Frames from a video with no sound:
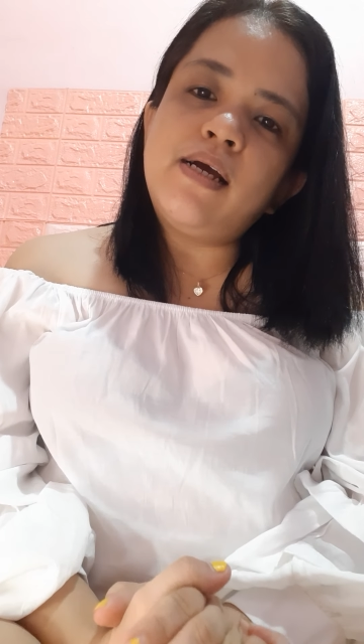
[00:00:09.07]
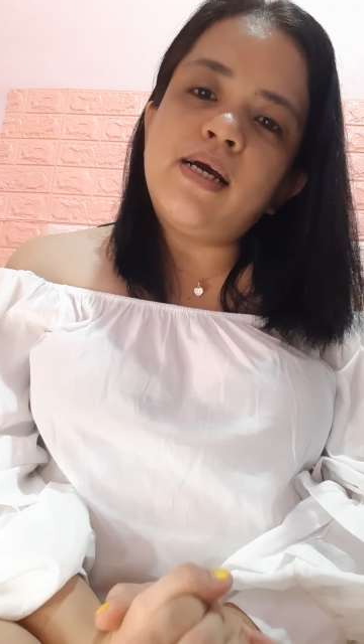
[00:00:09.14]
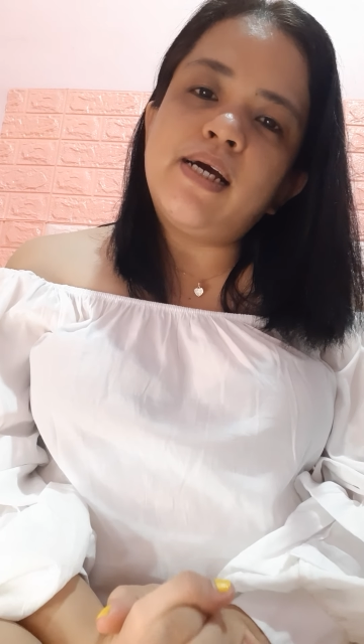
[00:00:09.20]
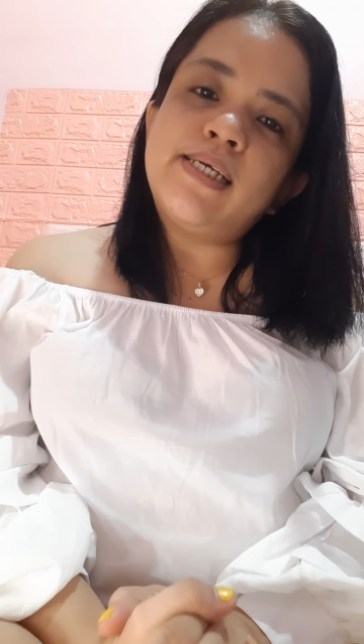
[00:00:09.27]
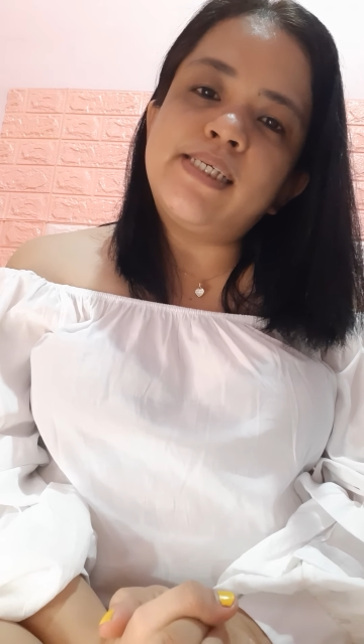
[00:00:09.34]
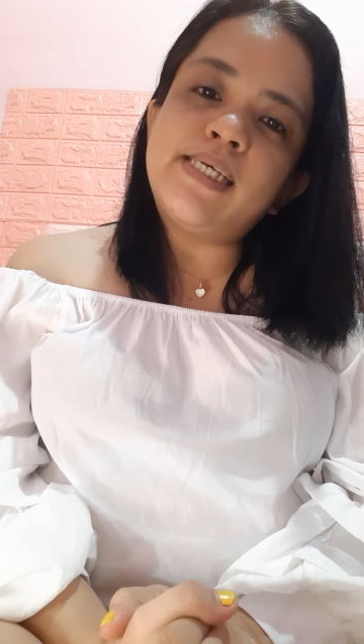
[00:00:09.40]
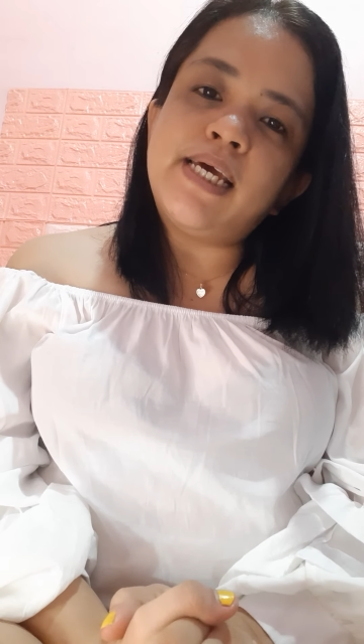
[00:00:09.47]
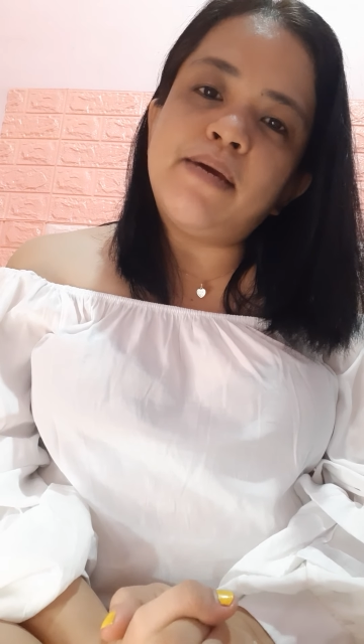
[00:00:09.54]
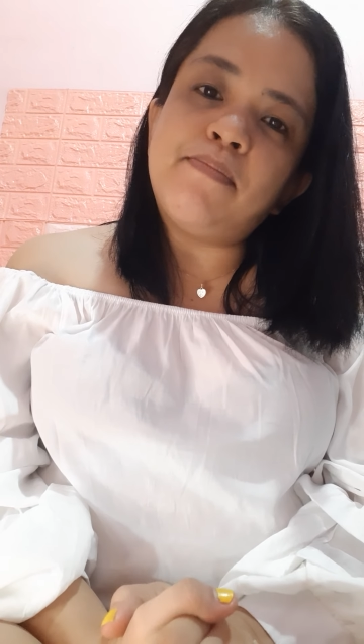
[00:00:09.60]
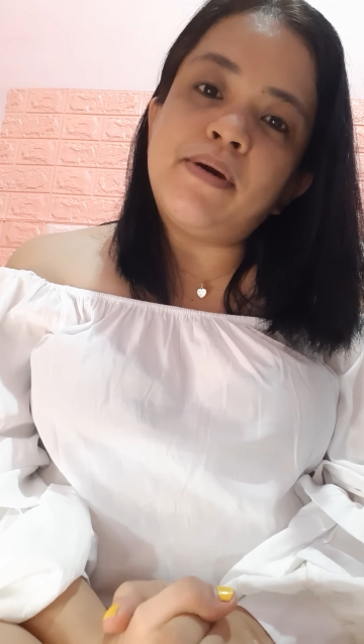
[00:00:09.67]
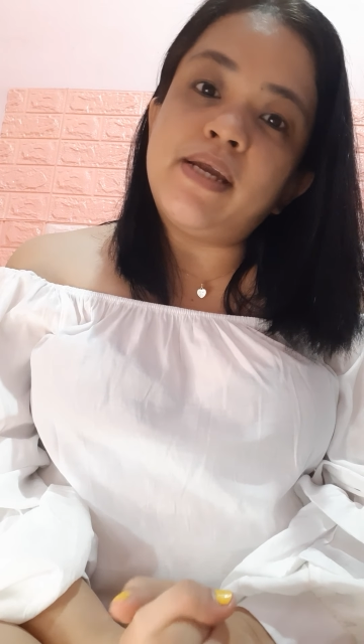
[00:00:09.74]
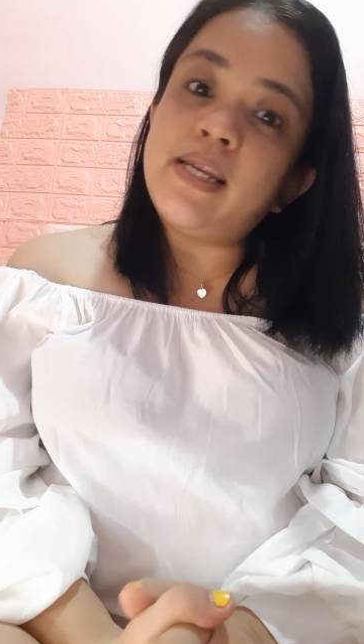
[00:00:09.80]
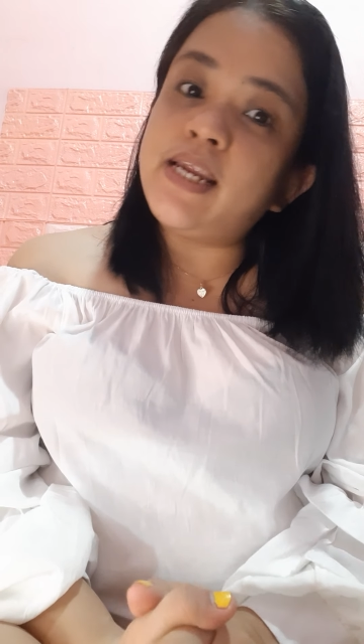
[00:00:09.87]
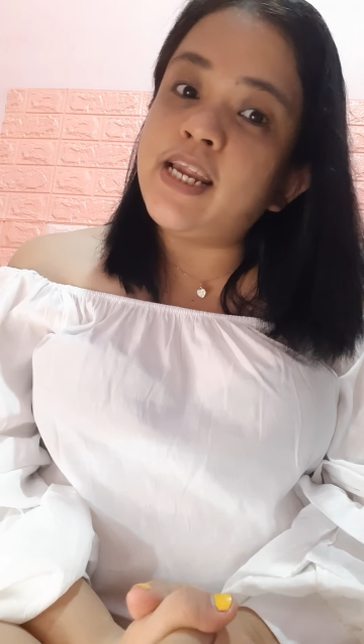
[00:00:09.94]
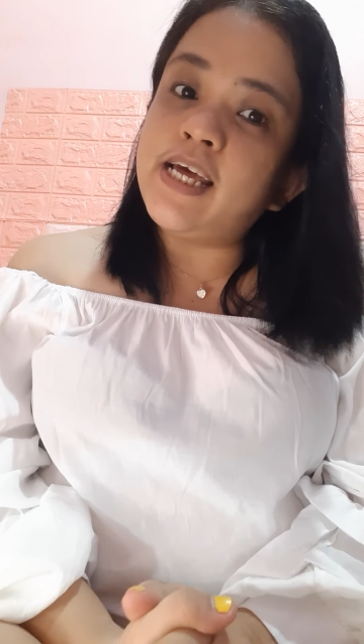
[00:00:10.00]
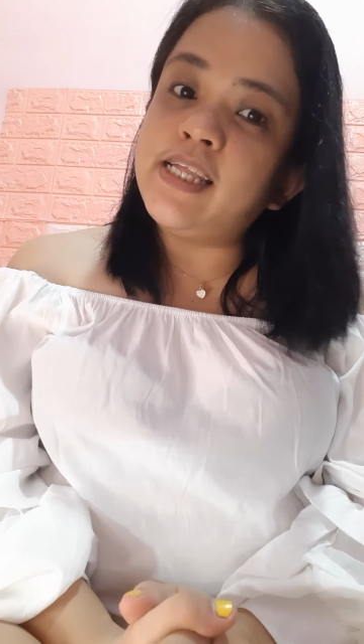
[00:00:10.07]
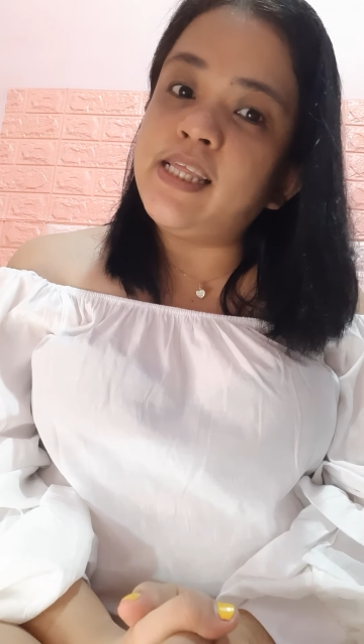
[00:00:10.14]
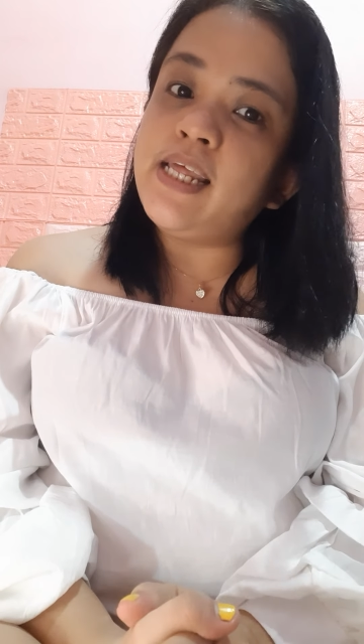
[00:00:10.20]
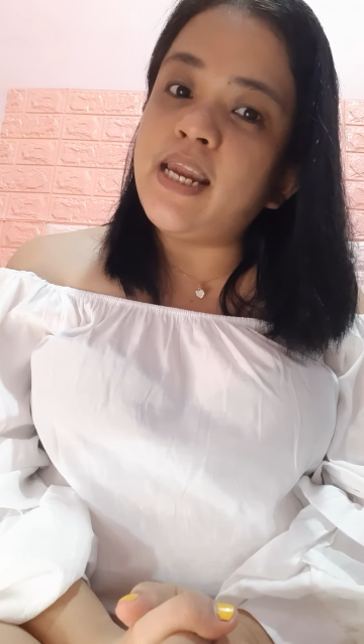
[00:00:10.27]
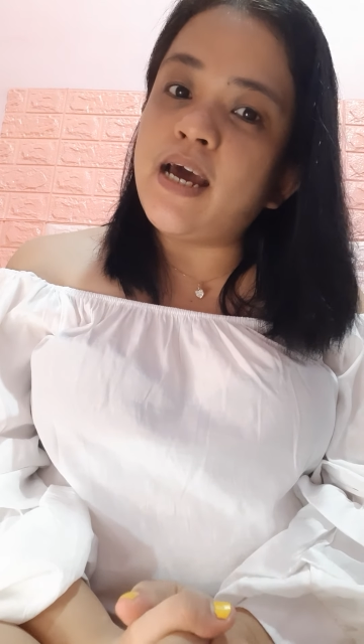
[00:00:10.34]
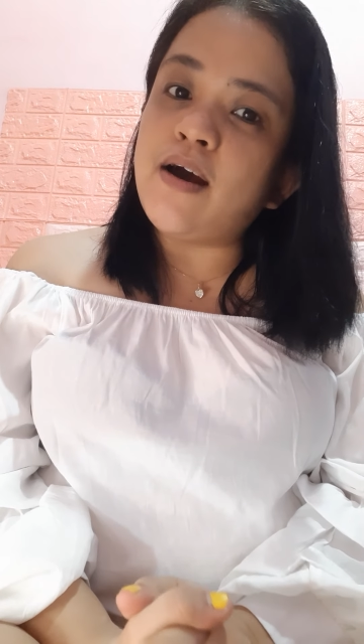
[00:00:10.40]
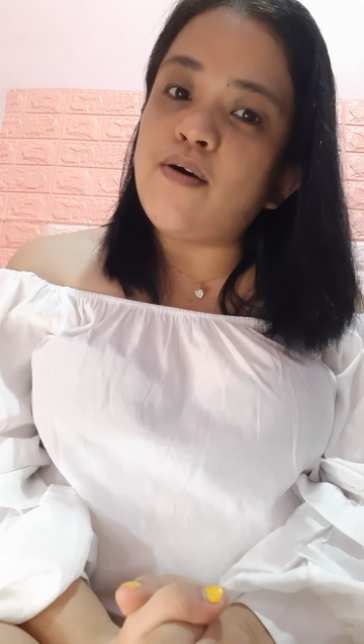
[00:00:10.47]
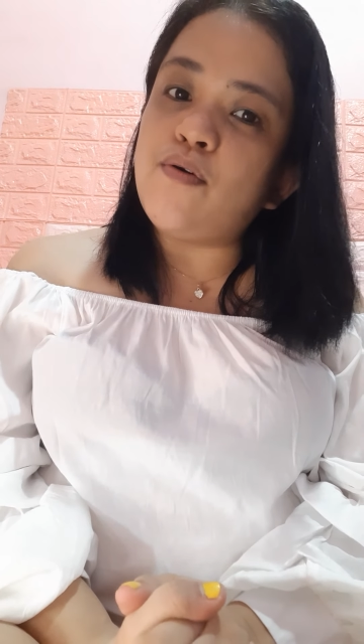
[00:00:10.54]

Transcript: Kasi magre-ready na